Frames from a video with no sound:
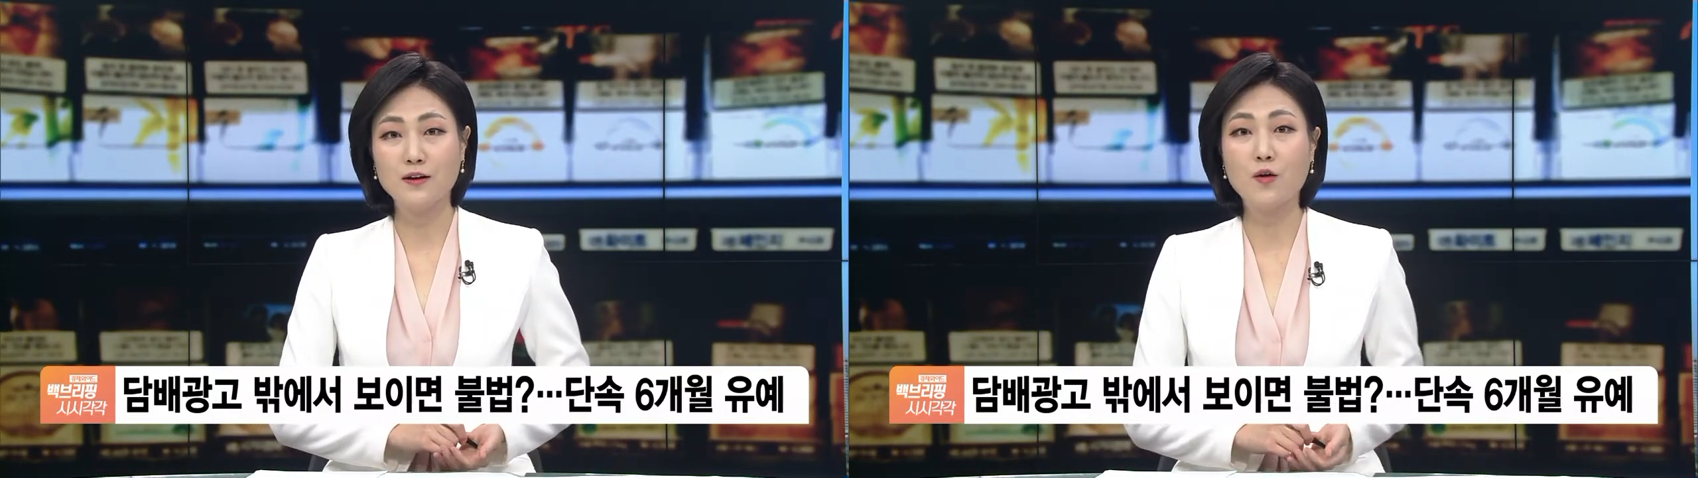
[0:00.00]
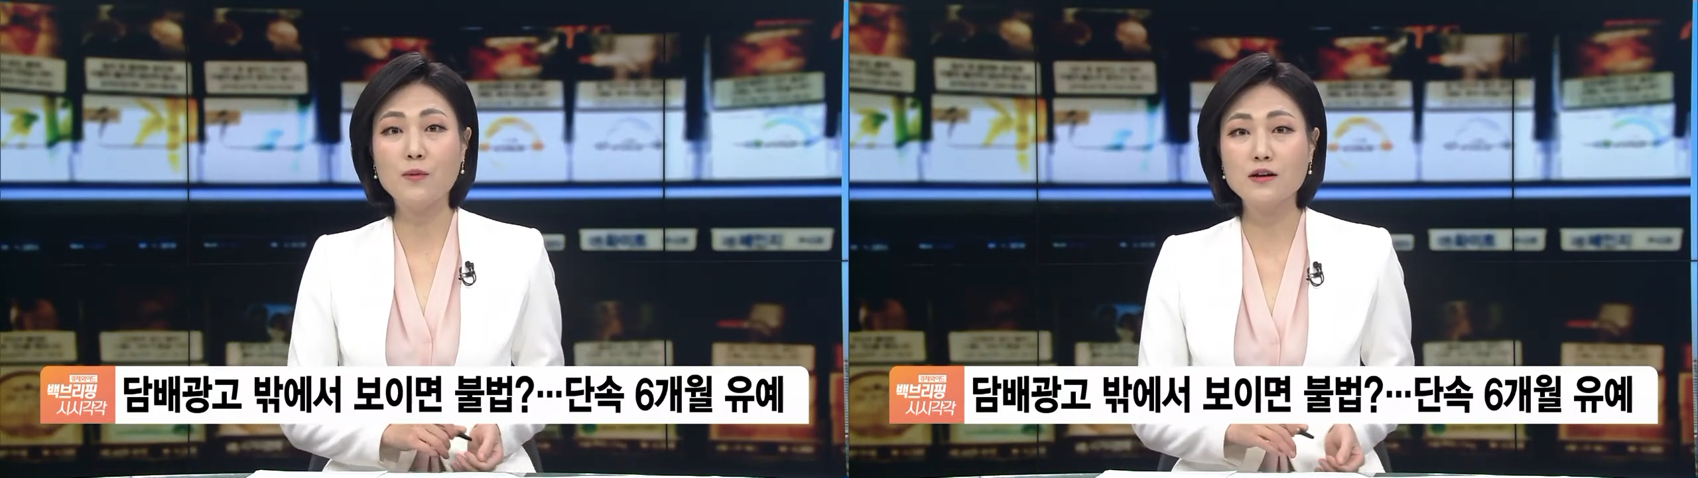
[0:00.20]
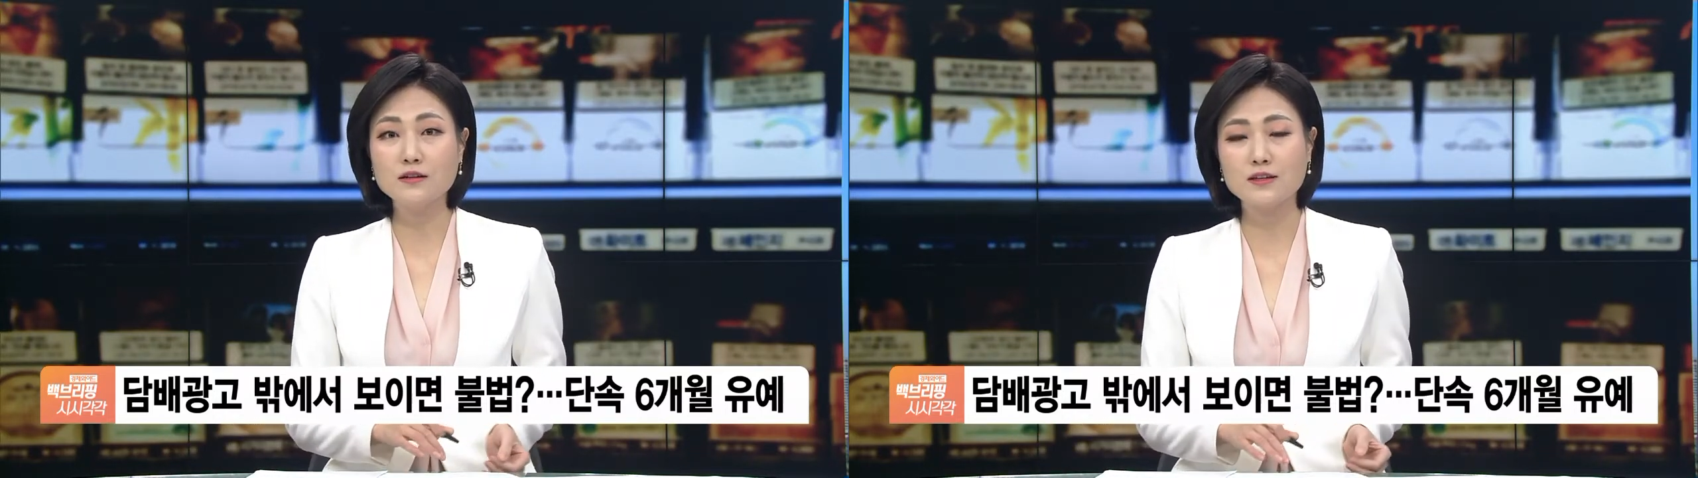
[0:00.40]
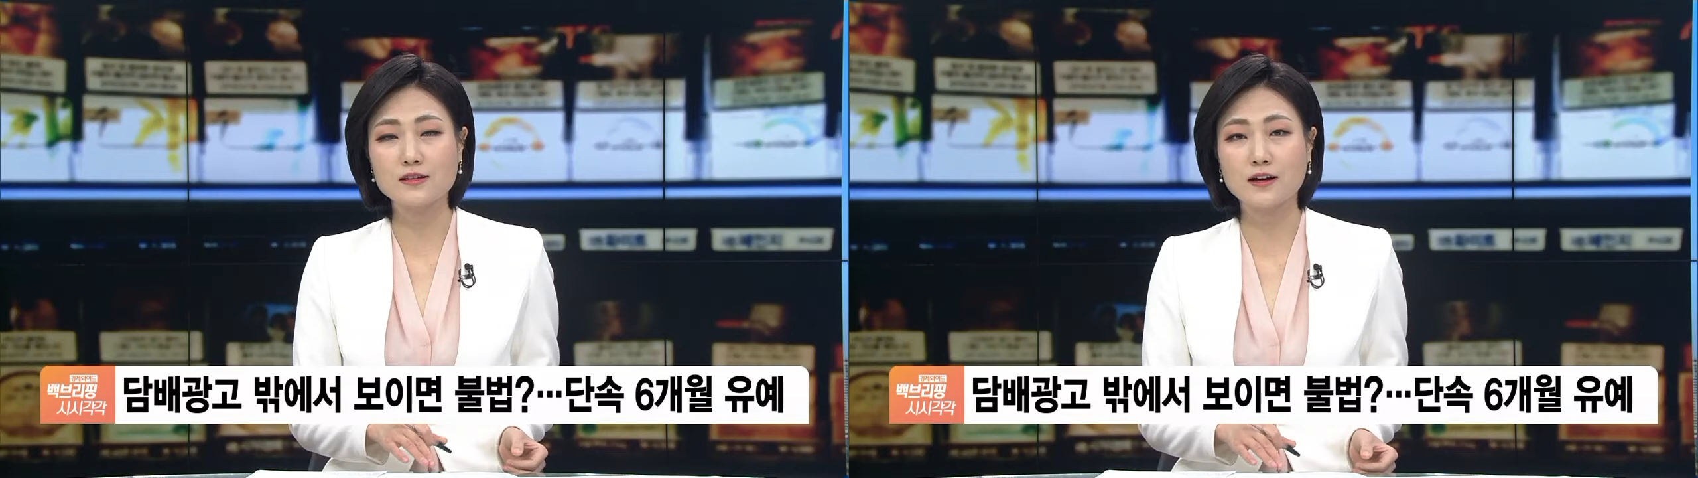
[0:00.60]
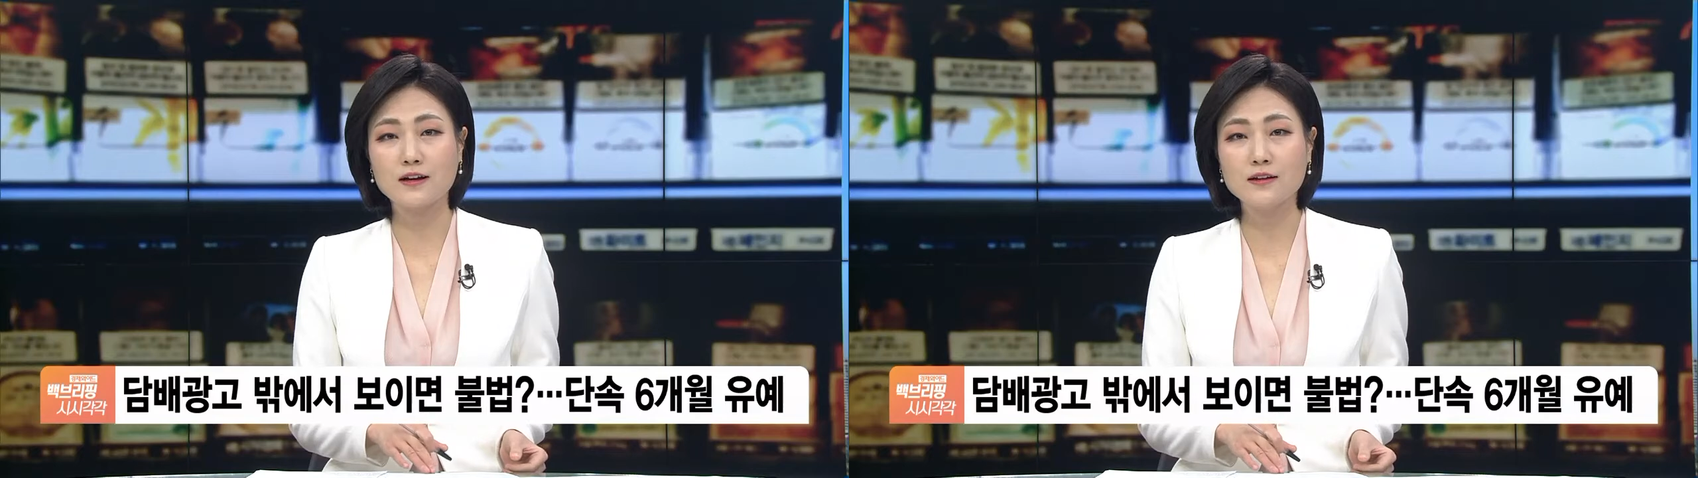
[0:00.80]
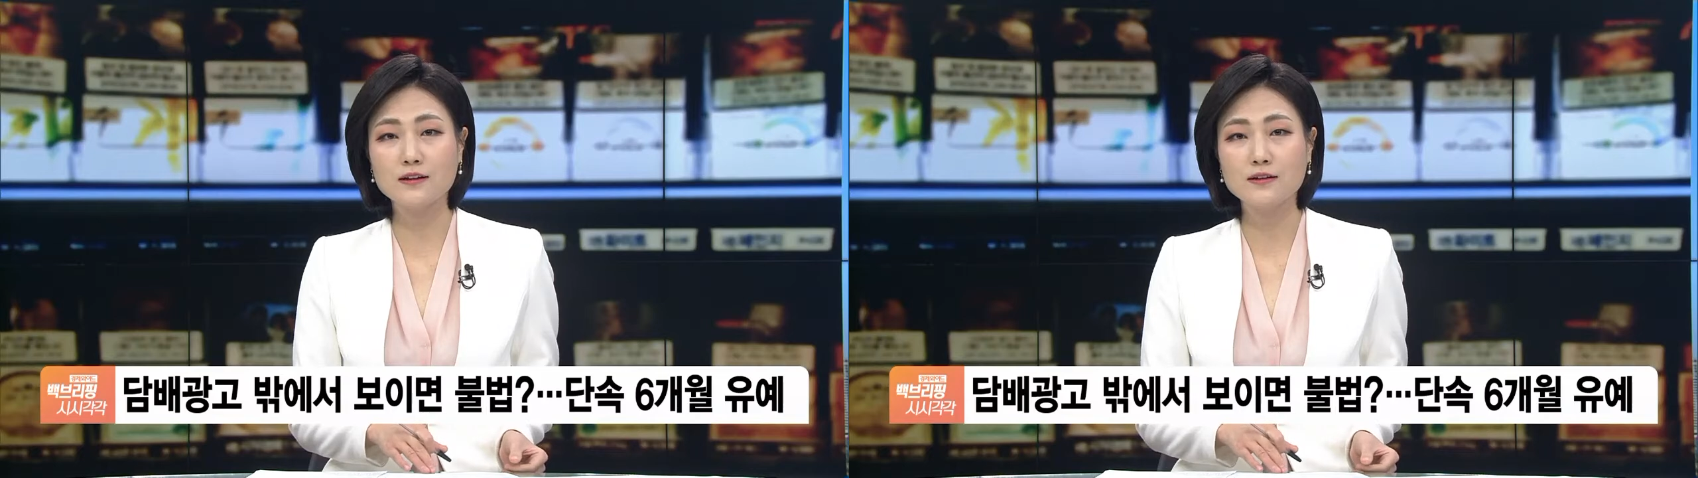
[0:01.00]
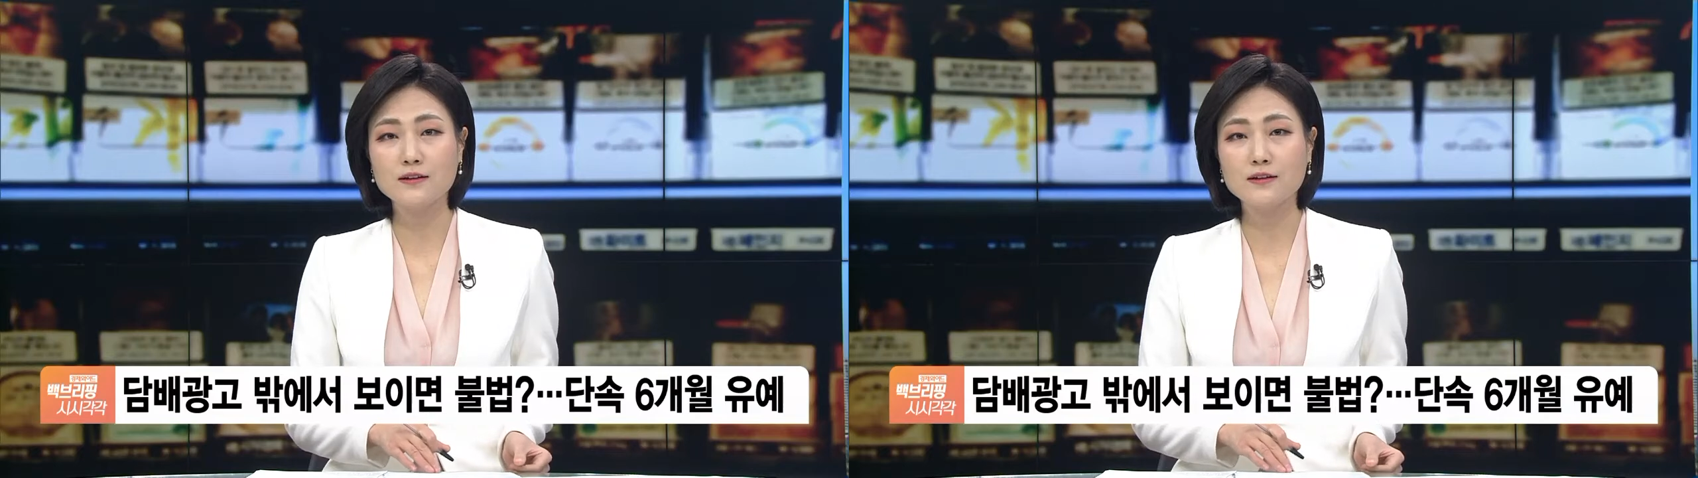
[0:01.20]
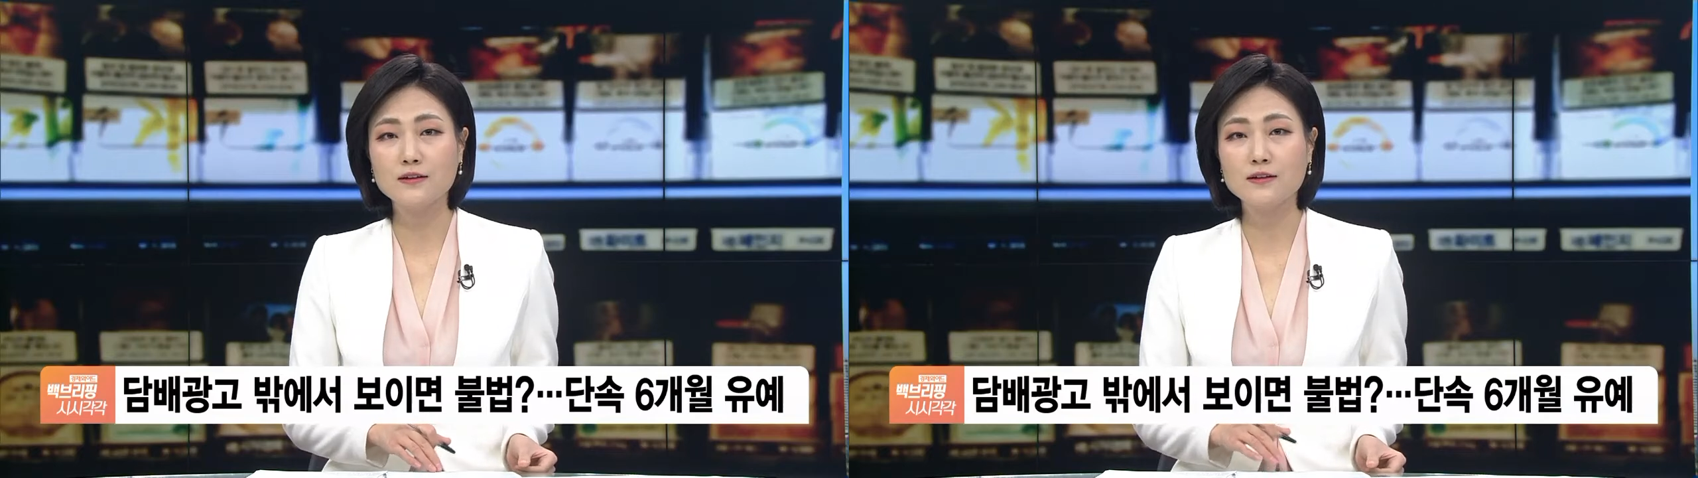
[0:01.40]
어마은 기자.
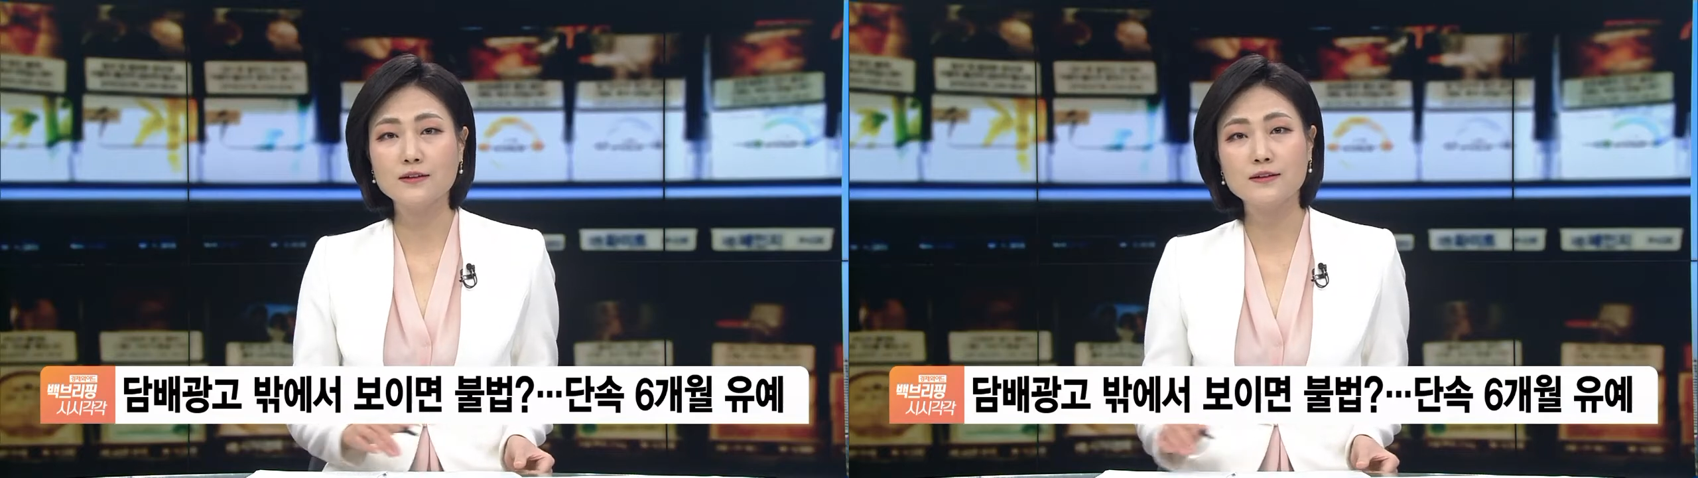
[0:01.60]
네,